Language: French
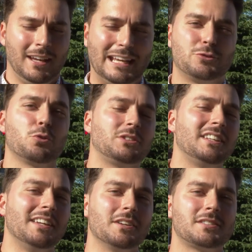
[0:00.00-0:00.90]
Et, du côté
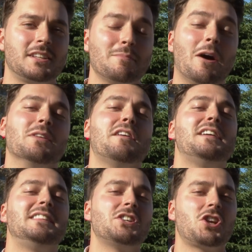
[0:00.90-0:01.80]
des Huskies, ben, on
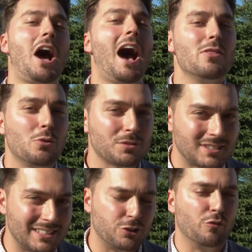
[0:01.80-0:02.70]
avait déjà
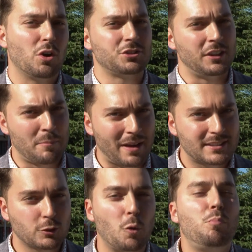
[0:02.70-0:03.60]
annoncé devoir se
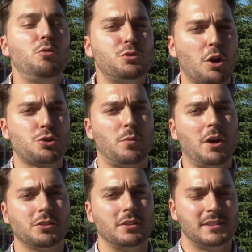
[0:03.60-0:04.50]
départir de plusieurs
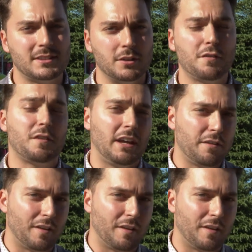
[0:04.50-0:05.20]
joueurs de 19 et